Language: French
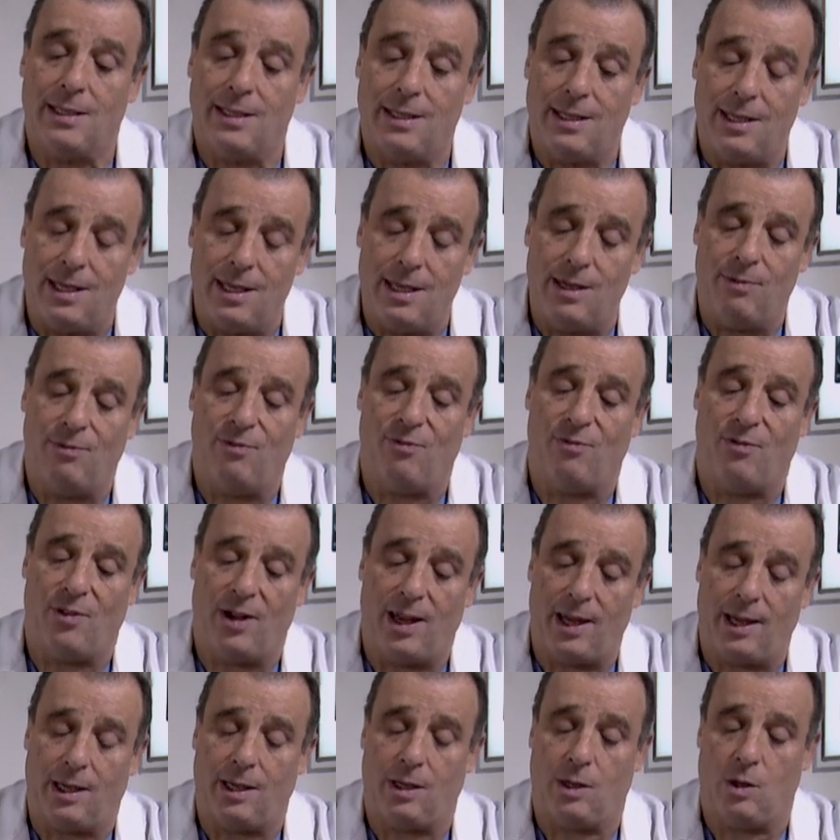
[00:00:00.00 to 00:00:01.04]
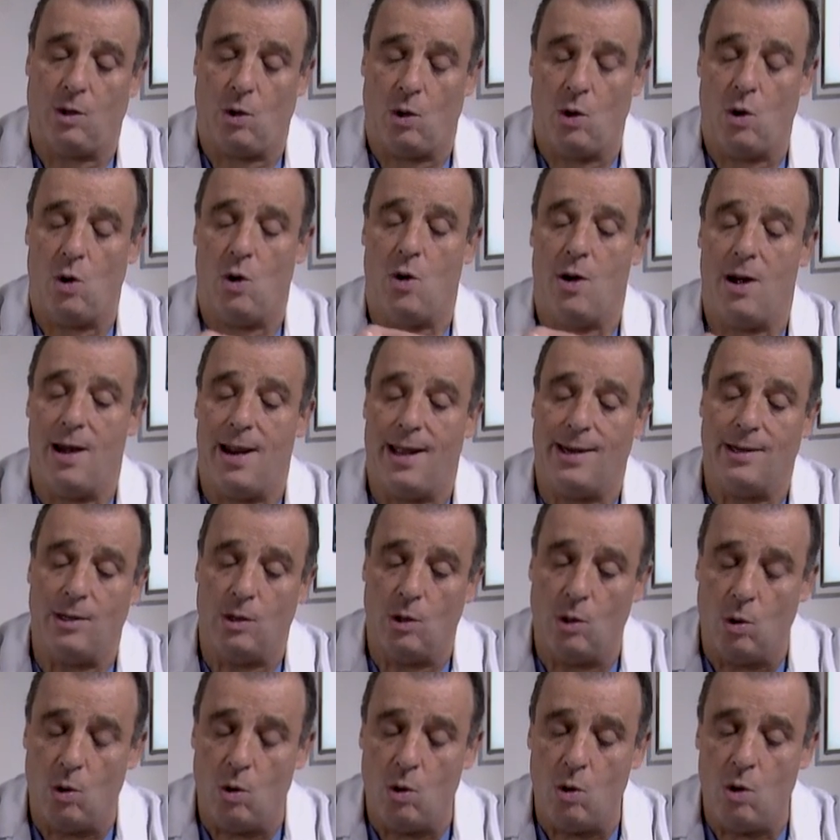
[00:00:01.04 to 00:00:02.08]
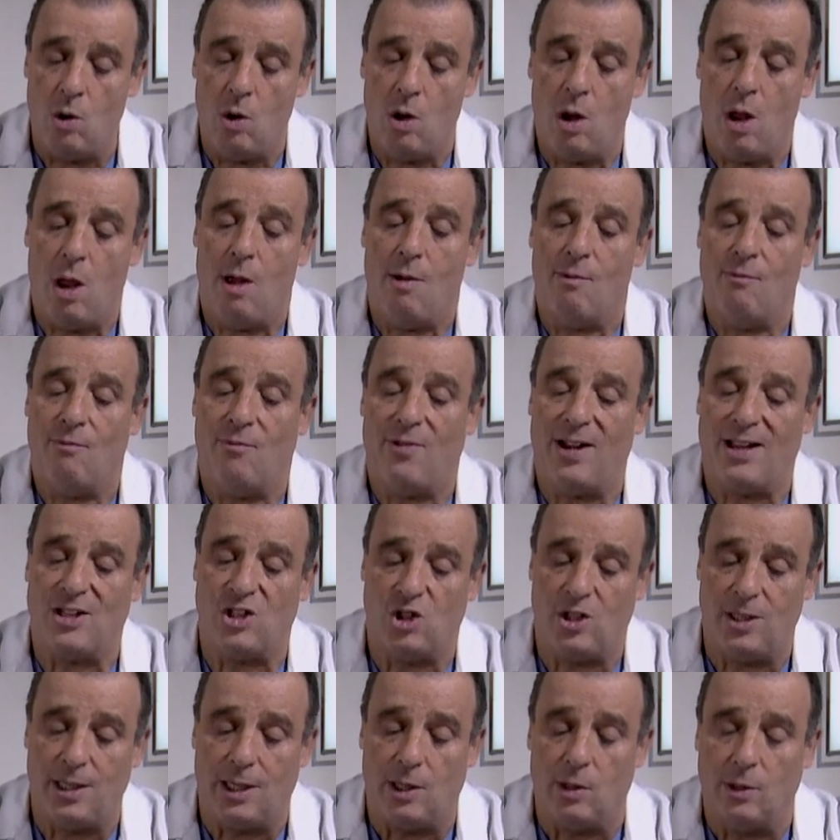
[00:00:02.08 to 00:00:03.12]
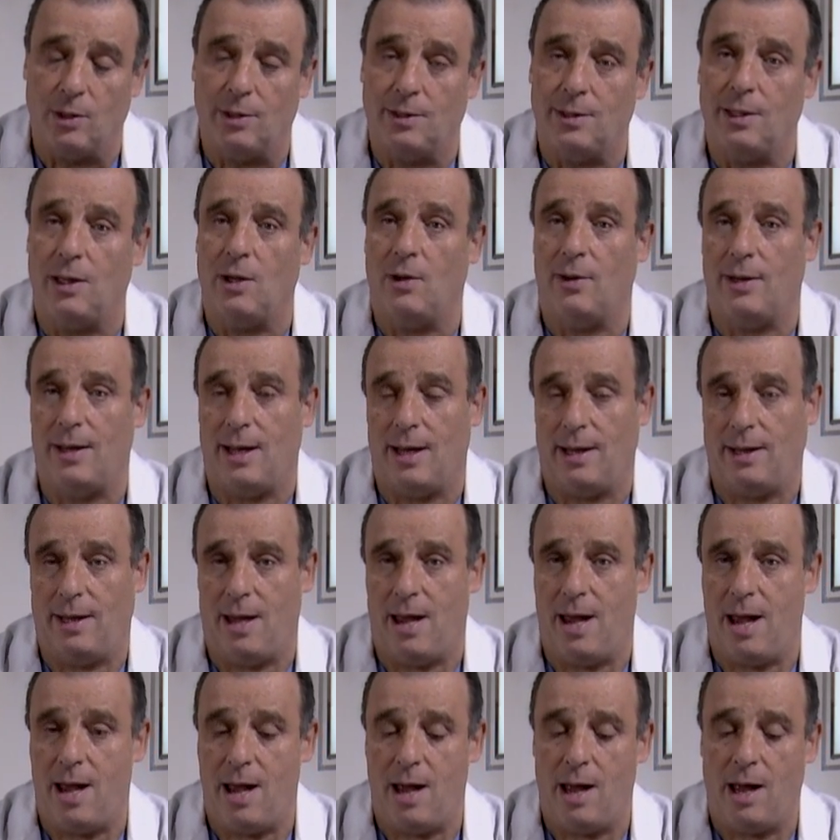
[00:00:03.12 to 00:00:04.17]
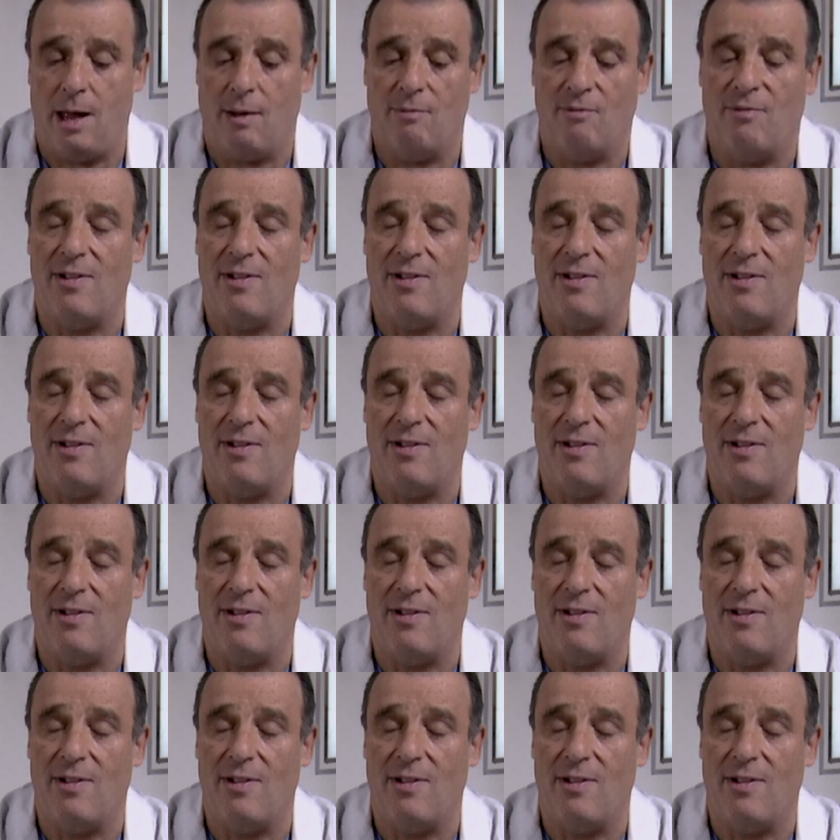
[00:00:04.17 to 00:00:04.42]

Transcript: qui fait que l'anneau va gigoter en arrière,